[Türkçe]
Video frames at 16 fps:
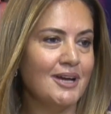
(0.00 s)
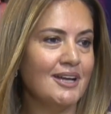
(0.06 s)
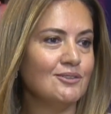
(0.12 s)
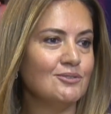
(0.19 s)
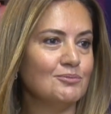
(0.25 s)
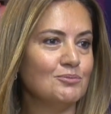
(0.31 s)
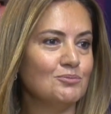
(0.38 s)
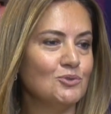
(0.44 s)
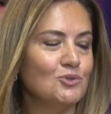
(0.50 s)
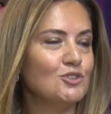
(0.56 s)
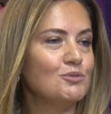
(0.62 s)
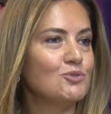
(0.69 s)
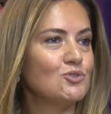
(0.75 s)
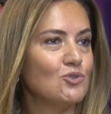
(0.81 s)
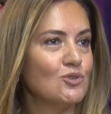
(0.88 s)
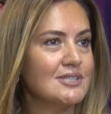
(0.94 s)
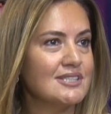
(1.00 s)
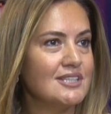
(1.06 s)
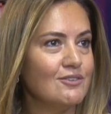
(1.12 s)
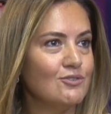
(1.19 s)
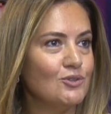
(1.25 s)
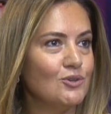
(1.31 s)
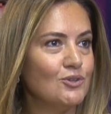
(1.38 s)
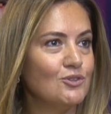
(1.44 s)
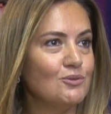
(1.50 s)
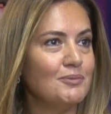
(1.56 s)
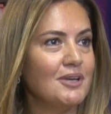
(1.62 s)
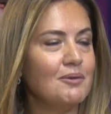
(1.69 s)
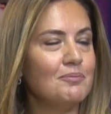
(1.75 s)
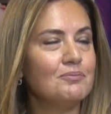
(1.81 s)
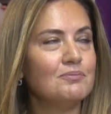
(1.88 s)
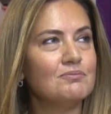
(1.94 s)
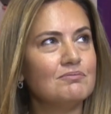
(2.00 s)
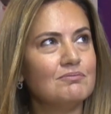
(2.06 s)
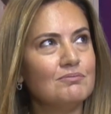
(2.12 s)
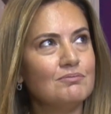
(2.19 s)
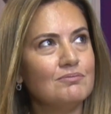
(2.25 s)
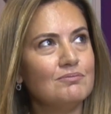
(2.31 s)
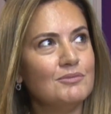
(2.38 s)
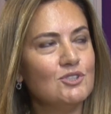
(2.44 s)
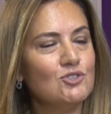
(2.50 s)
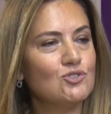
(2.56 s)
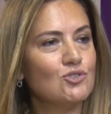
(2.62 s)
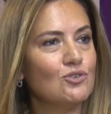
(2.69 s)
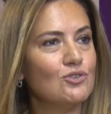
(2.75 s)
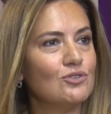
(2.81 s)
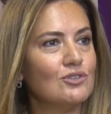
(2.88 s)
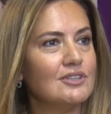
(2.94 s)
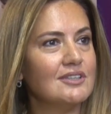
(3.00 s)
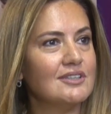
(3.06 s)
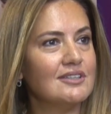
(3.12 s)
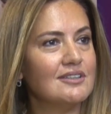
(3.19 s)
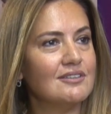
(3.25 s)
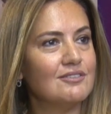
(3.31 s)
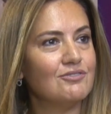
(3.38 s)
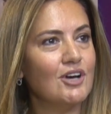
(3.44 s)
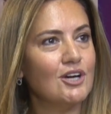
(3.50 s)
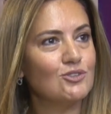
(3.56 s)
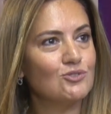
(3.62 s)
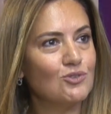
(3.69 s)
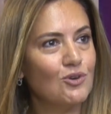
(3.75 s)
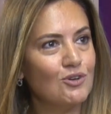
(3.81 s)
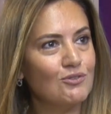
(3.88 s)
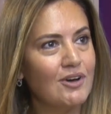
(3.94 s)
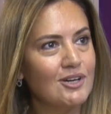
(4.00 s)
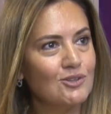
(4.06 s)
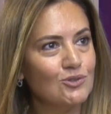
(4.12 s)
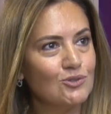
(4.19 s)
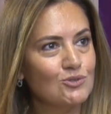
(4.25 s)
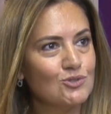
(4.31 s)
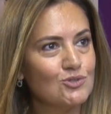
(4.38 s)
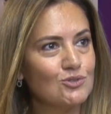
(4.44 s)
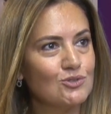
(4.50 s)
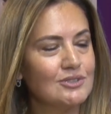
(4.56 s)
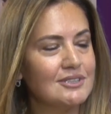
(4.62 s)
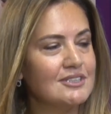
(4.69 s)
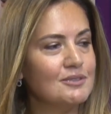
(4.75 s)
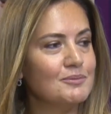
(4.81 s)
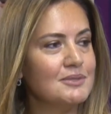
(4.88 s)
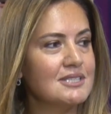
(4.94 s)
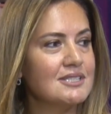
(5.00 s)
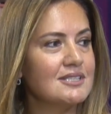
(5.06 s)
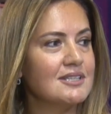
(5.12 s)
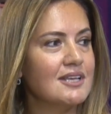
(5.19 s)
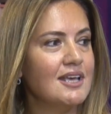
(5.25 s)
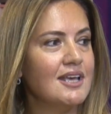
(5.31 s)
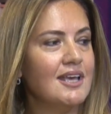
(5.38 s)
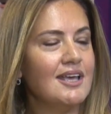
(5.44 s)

Ben bu grubu çok seviyorum. Hem birçok e, faktör var konuştuklarımız.